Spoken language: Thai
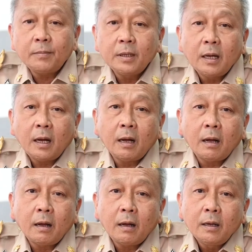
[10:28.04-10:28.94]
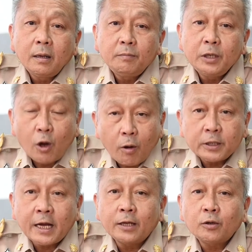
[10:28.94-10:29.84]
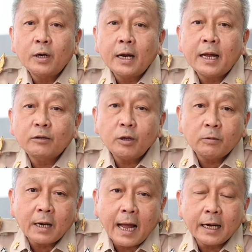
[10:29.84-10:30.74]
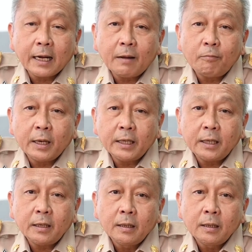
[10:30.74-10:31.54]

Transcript: บพี่น้องประชาชน และนักท่องเที่ยวทั้งหลายนะครับ วันนี้